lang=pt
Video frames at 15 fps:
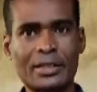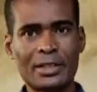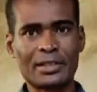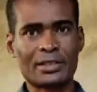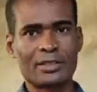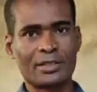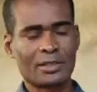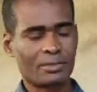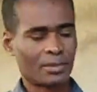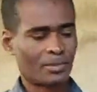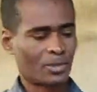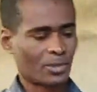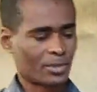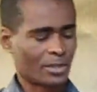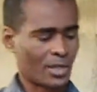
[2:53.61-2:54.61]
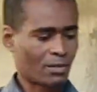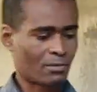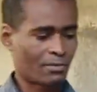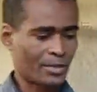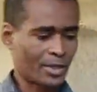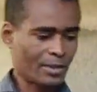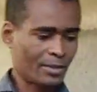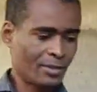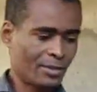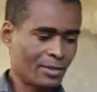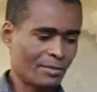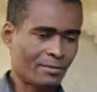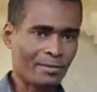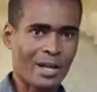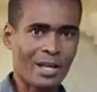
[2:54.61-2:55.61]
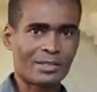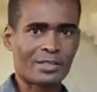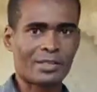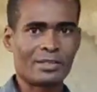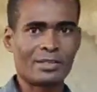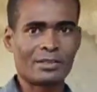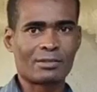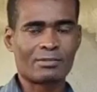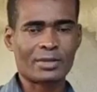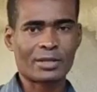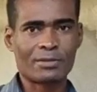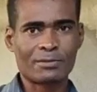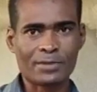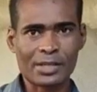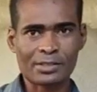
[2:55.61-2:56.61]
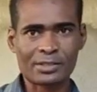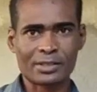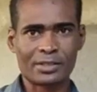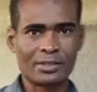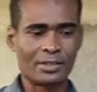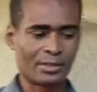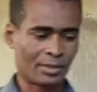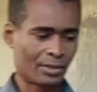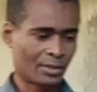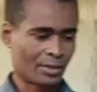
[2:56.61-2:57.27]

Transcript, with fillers: ela aqui para mostrar como é que faz aqui, como é que eu faço aqui.